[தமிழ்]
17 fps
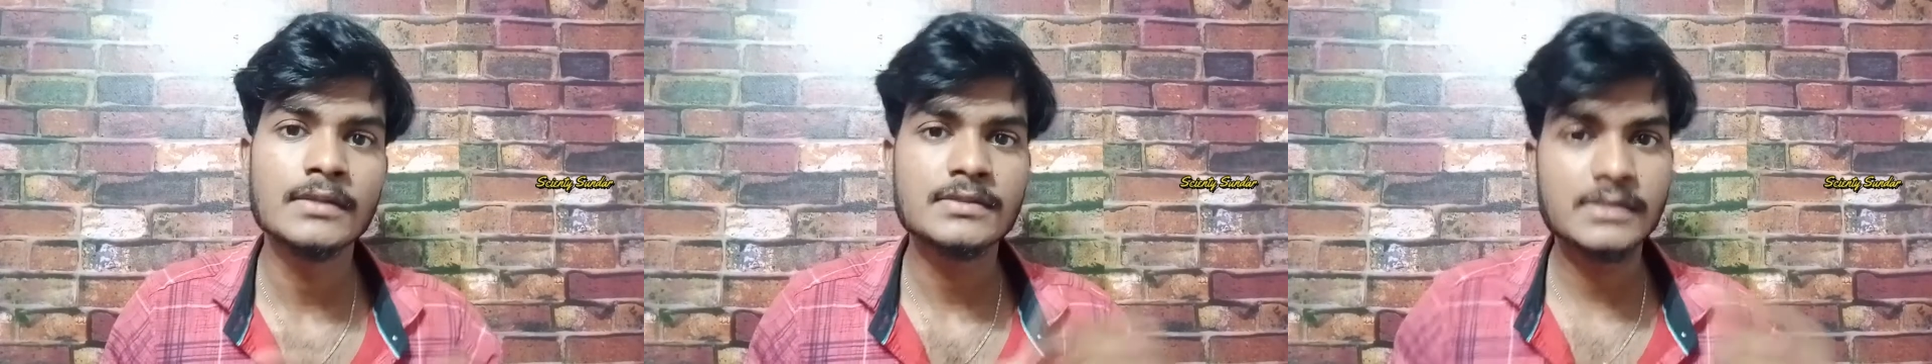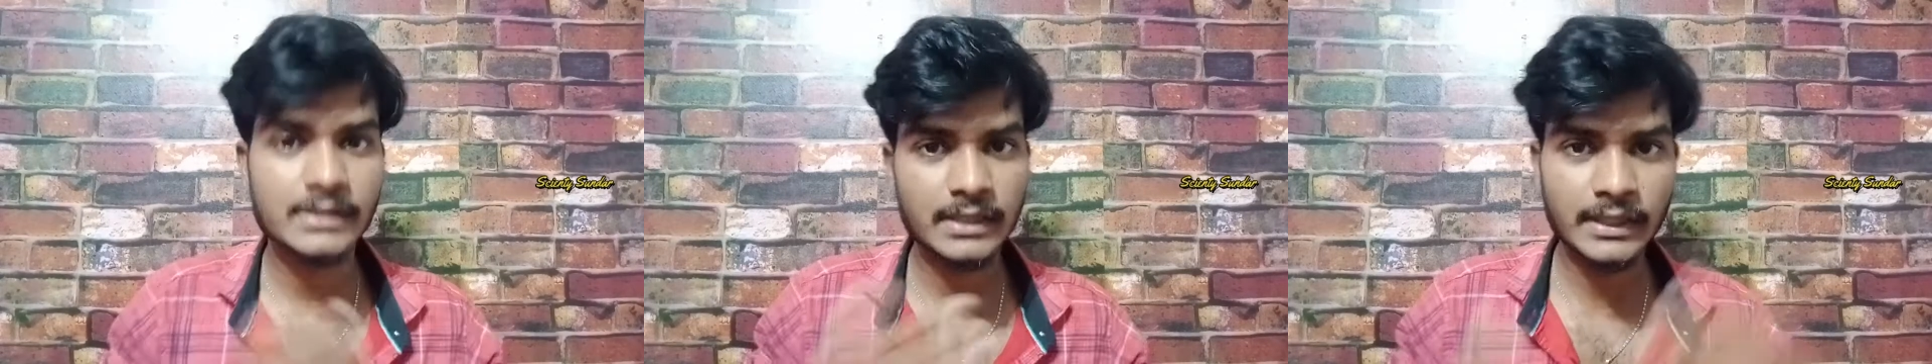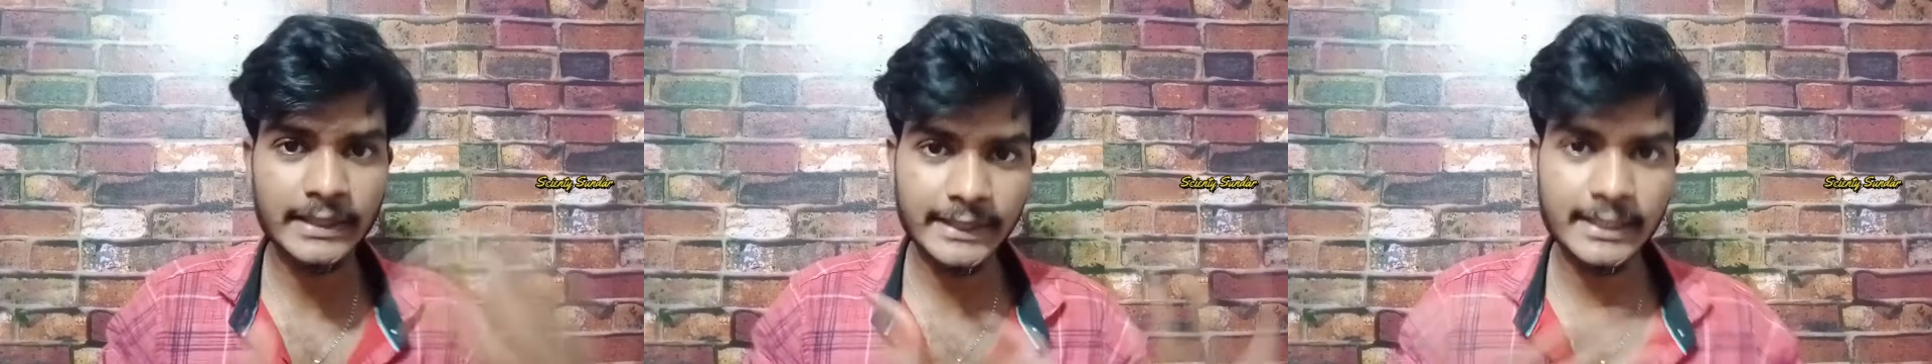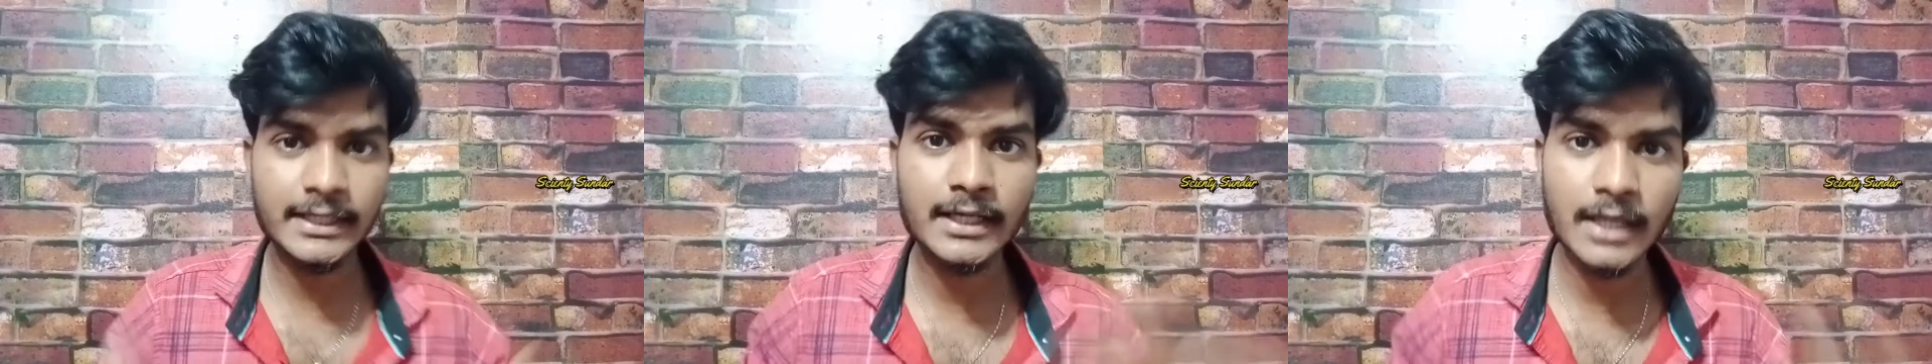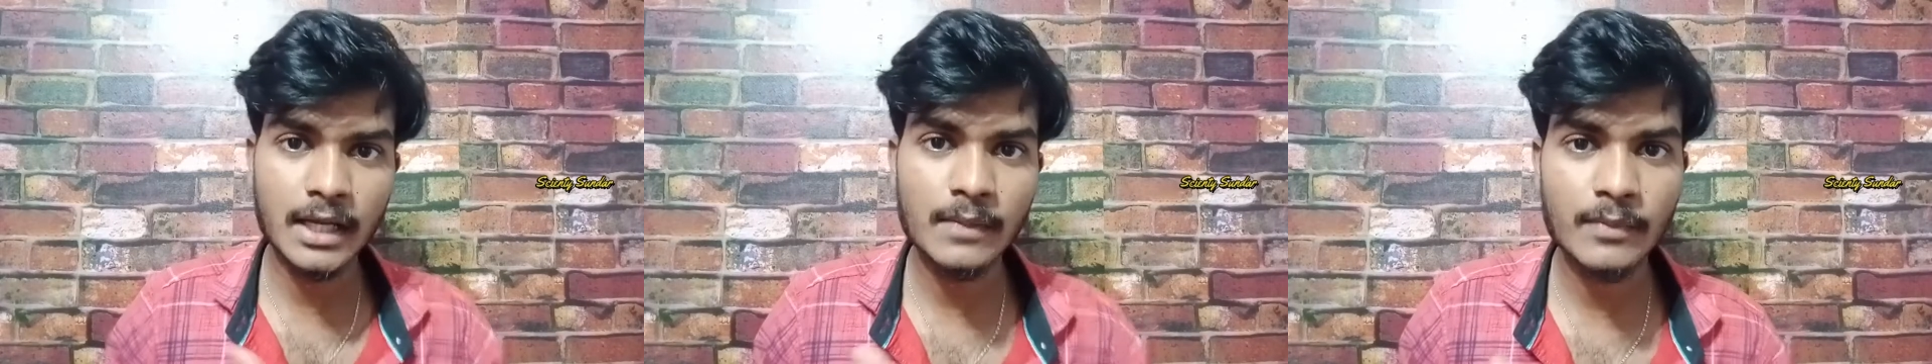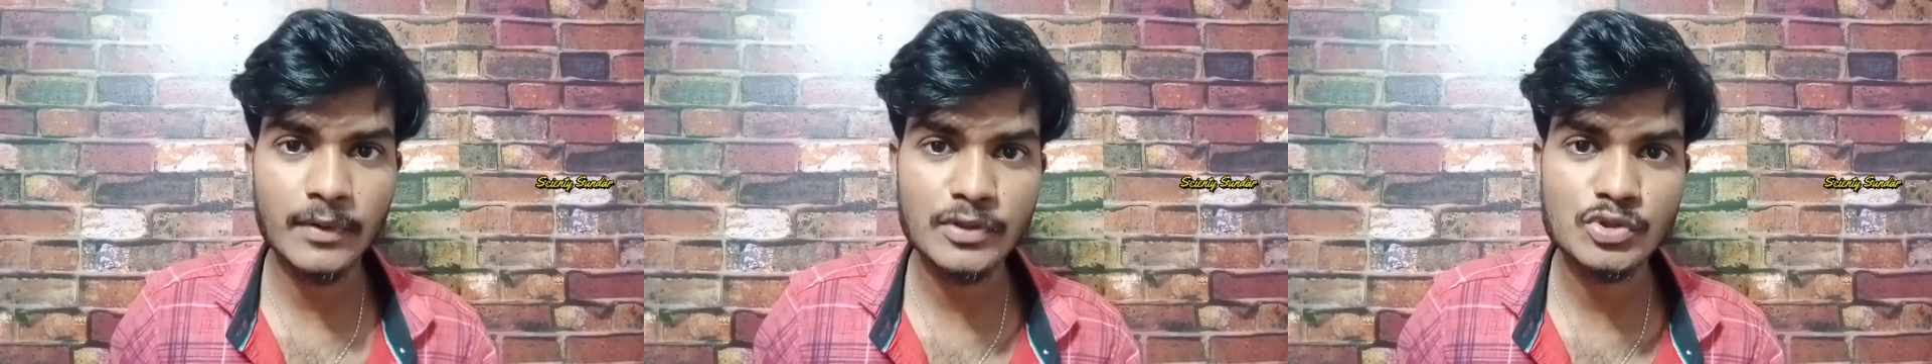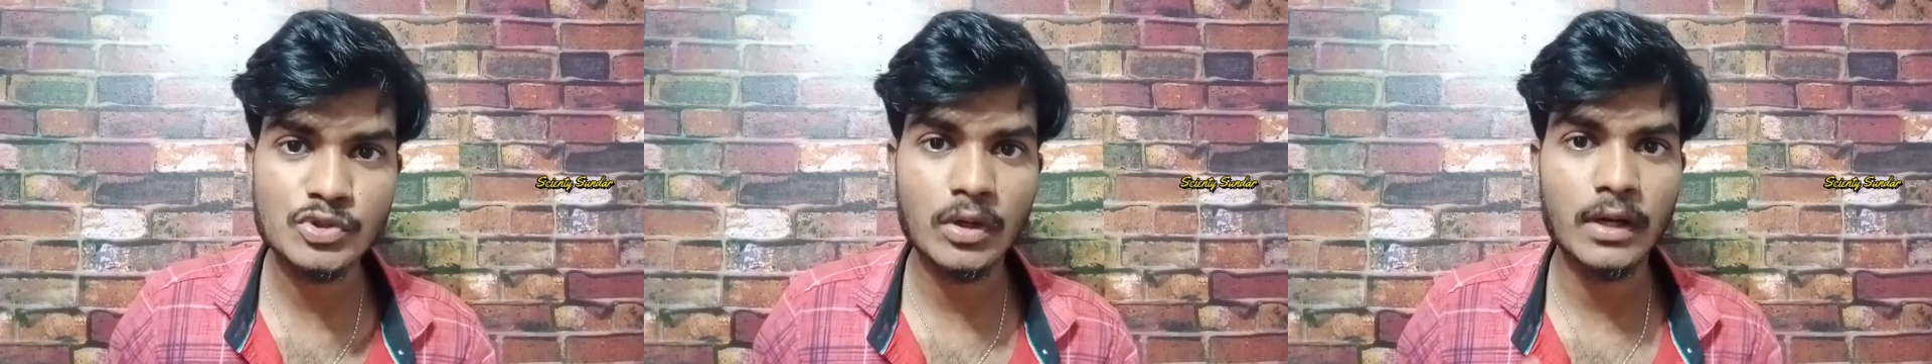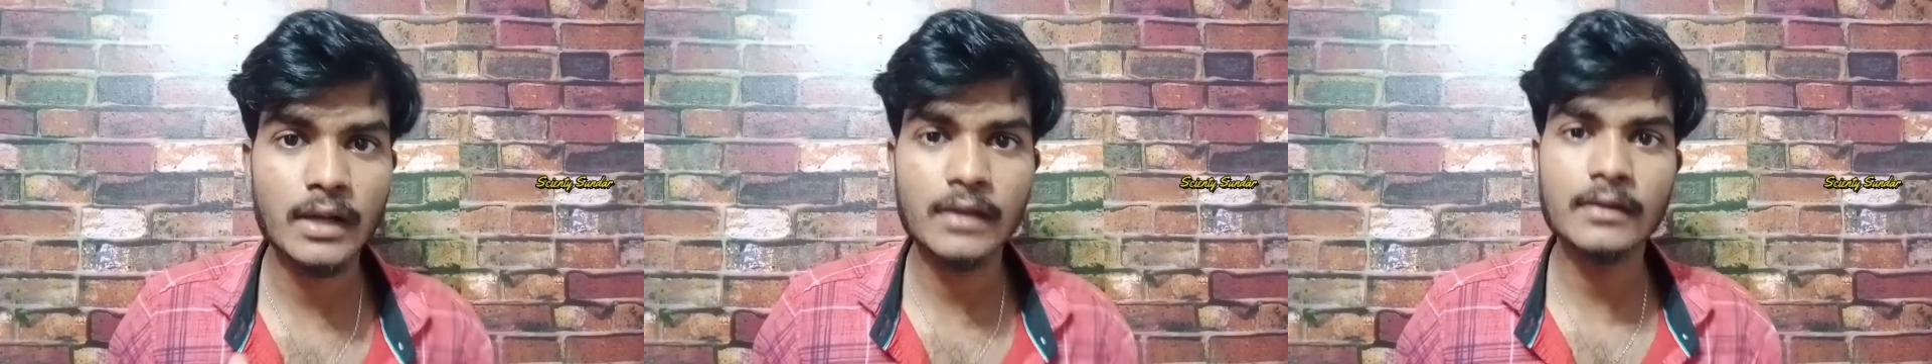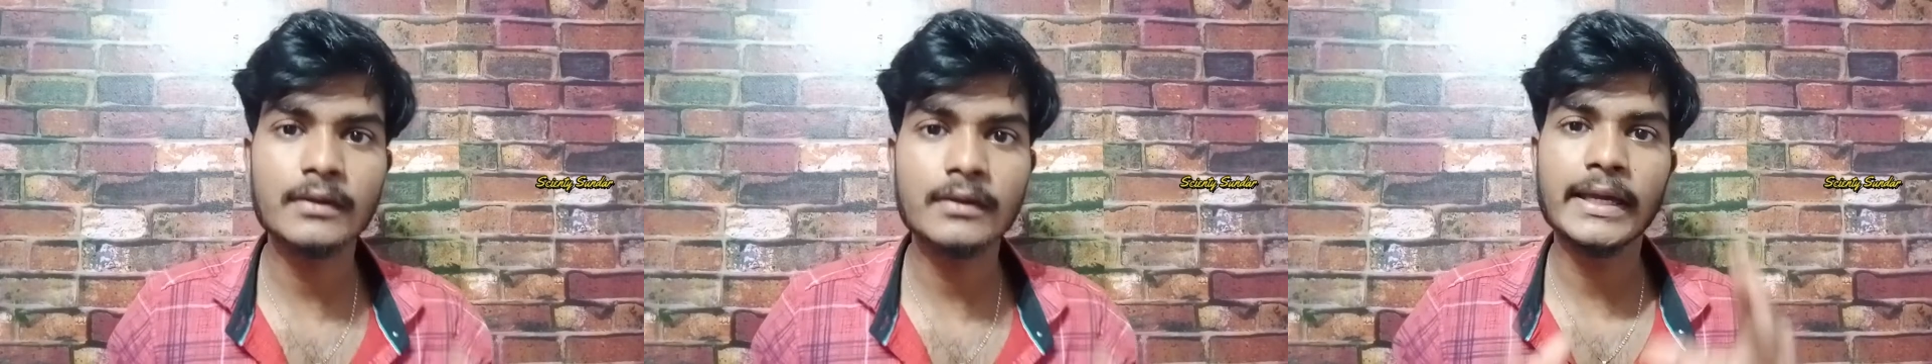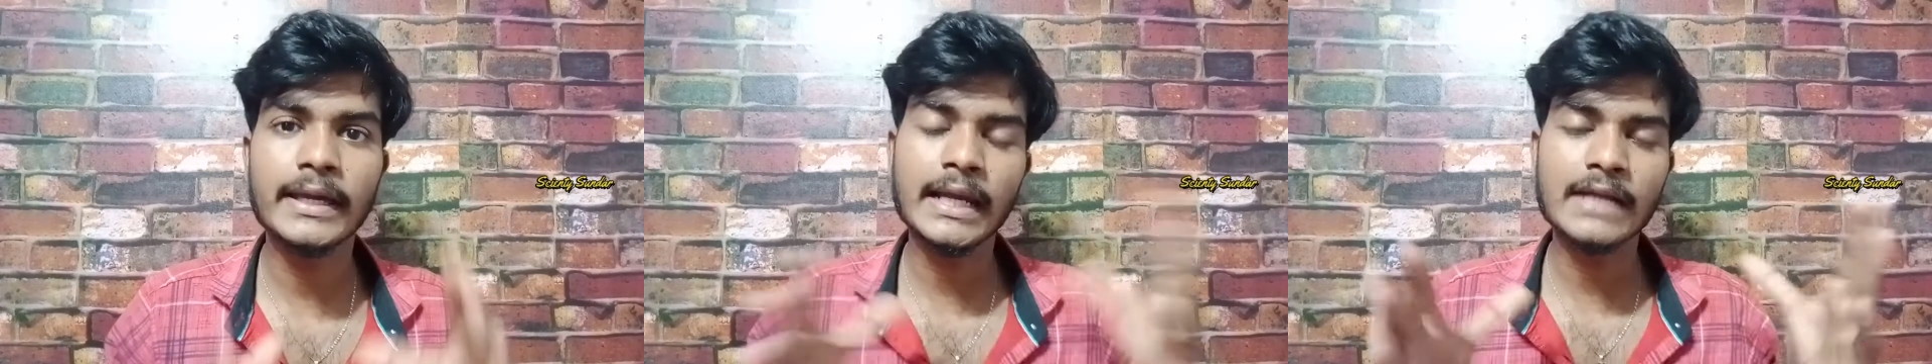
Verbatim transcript: ஸோ இதெல்லாம் இருக்கலாம் அப்படின்னு சொல்லலாம் ஆனால்